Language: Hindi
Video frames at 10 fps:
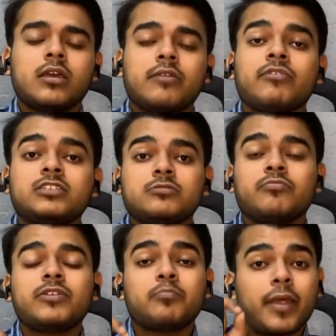विच
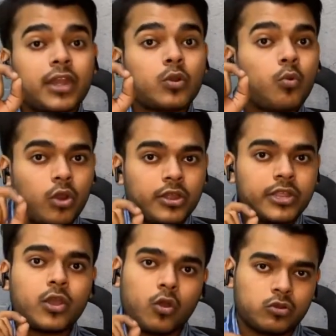विद बेटर क्वालिटी
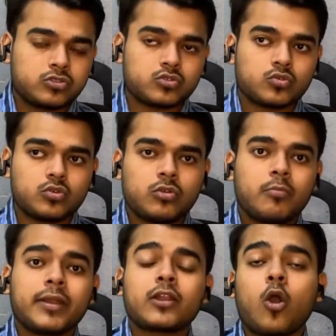ऑल्सो
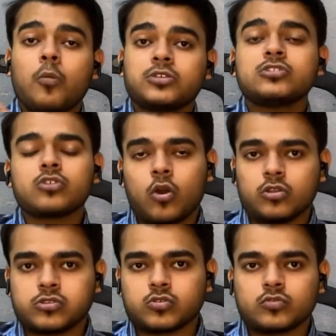बेटर ऑप्शन
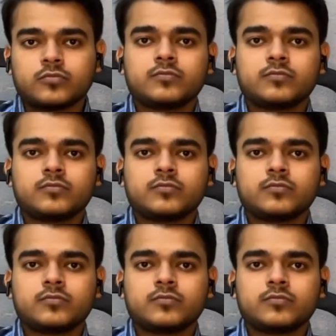ऑल्सो